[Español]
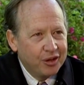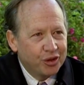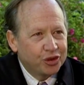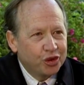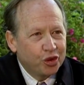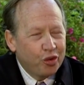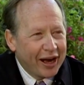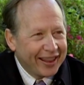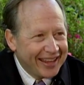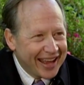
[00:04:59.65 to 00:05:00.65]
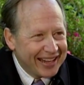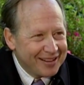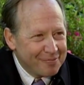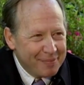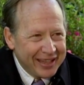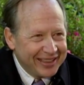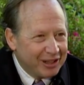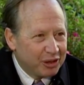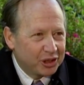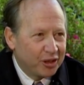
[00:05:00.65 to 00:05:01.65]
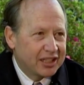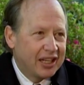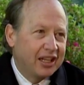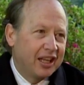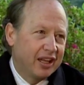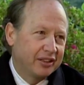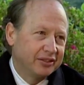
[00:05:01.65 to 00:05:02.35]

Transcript: yo soy tu guardián 24 horas al día.